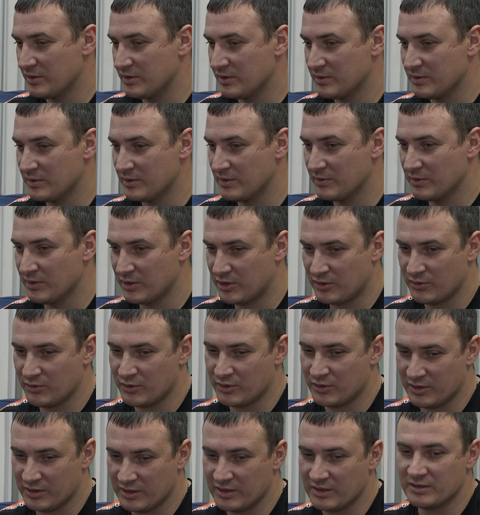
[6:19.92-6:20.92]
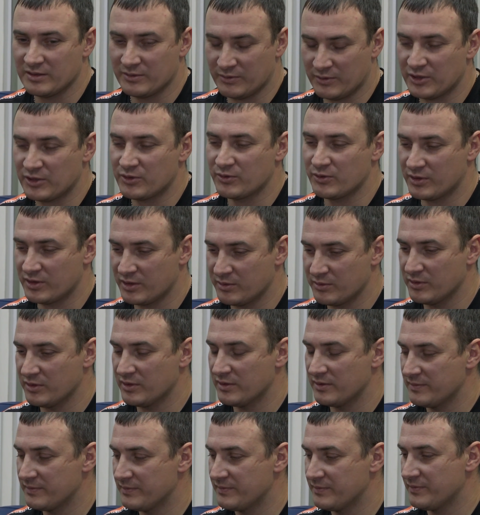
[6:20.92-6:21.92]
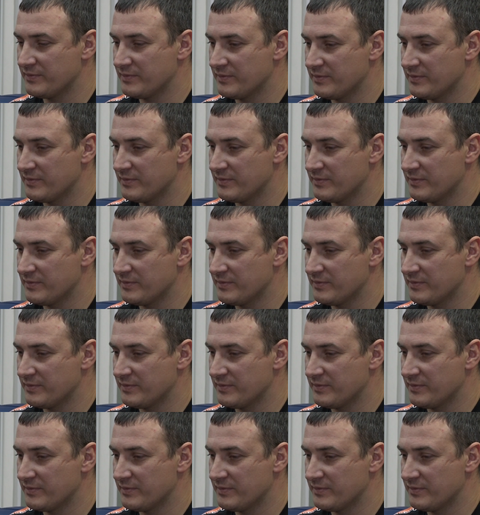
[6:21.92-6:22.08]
спасет, но от лихих людей на дороге